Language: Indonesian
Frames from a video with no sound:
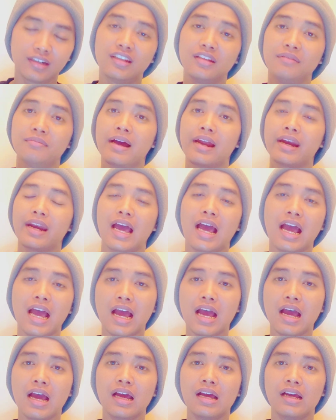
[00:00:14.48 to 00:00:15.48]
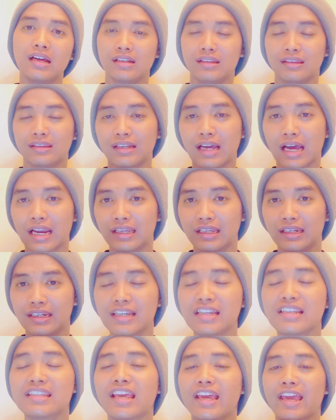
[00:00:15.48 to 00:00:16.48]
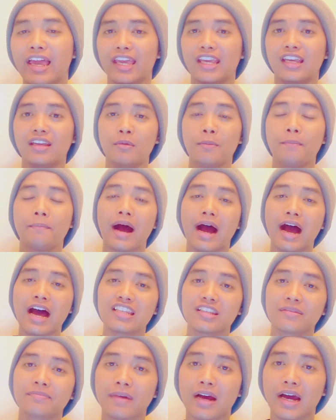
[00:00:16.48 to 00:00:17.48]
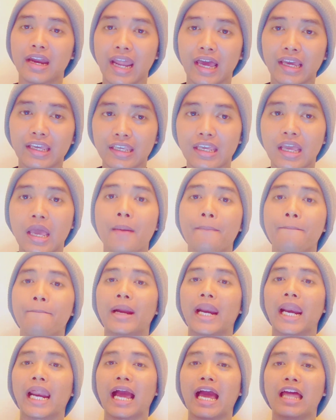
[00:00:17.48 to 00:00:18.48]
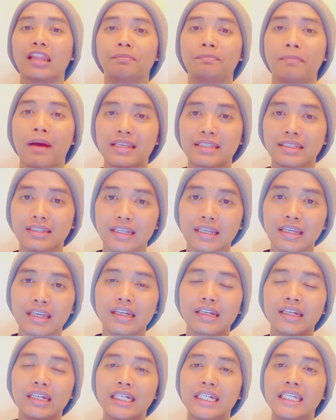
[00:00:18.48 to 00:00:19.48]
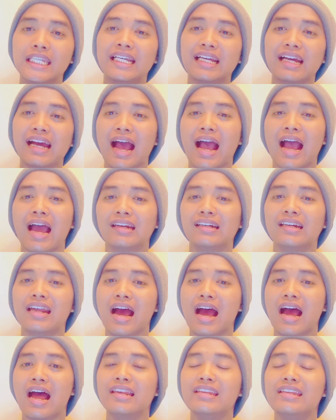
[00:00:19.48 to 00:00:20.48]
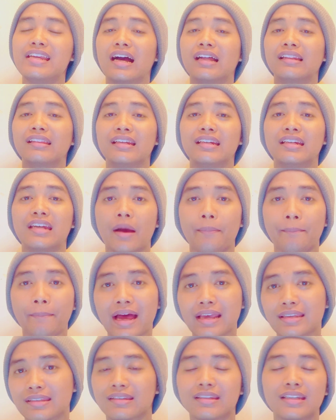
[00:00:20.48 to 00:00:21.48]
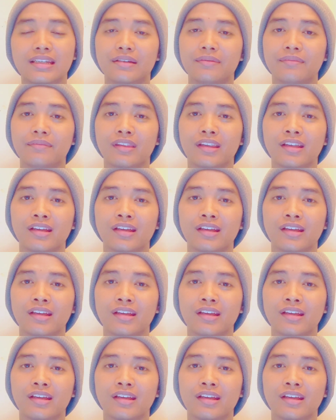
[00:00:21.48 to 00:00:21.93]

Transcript: Dimana kali ini saya ingin membahas mengenai berkat pasti di keadaan yang tidak pasti